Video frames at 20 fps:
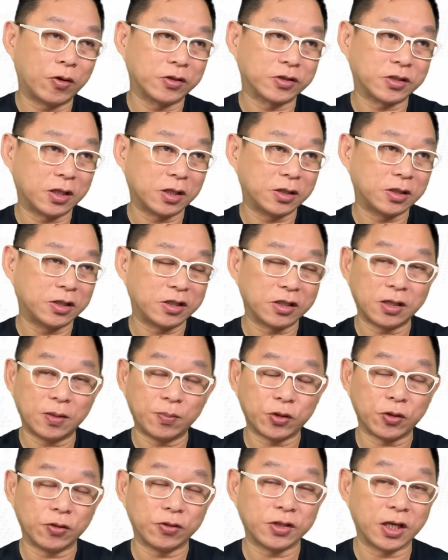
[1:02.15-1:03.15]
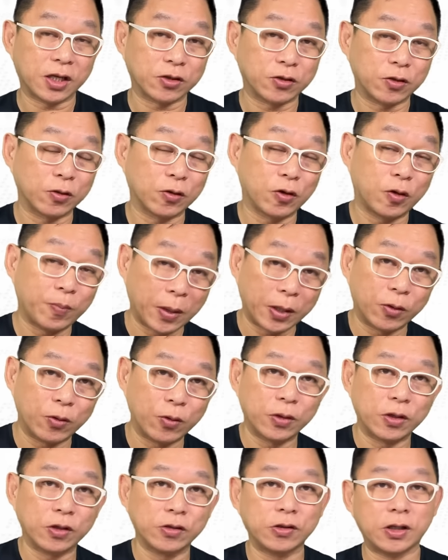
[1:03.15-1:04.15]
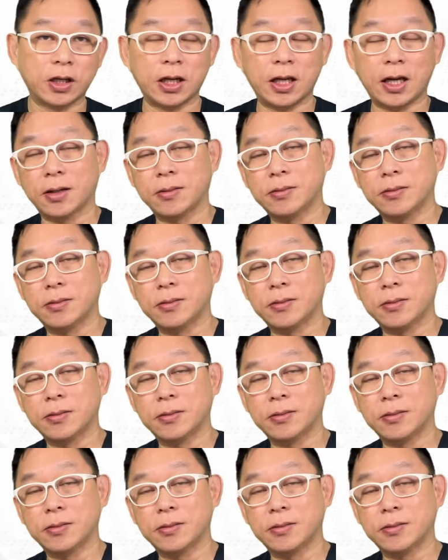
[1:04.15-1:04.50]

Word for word: or sa description section ko. Panoorin nyo na lang.